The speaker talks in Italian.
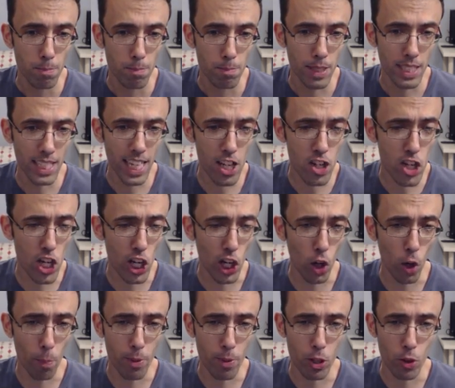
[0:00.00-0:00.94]
Perché i
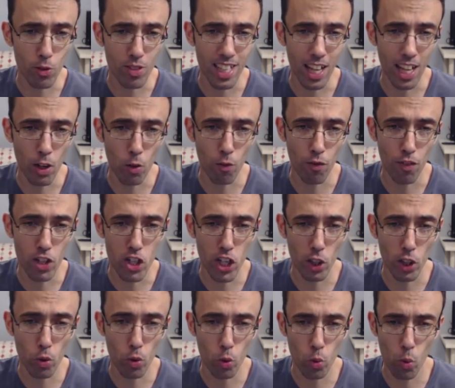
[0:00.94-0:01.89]
ciclopi non stanno
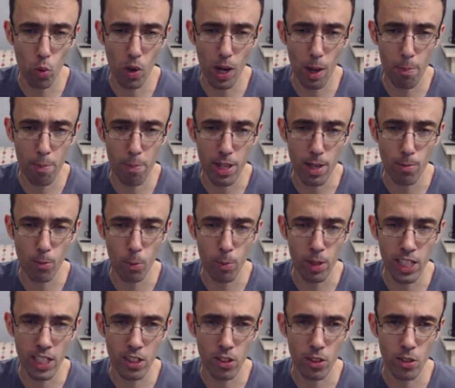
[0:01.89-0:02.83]
facendo nulla per il
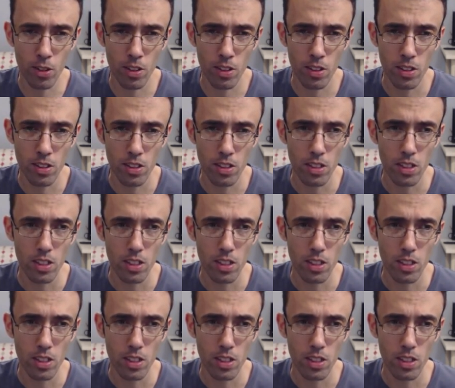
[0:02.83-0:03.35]
momento?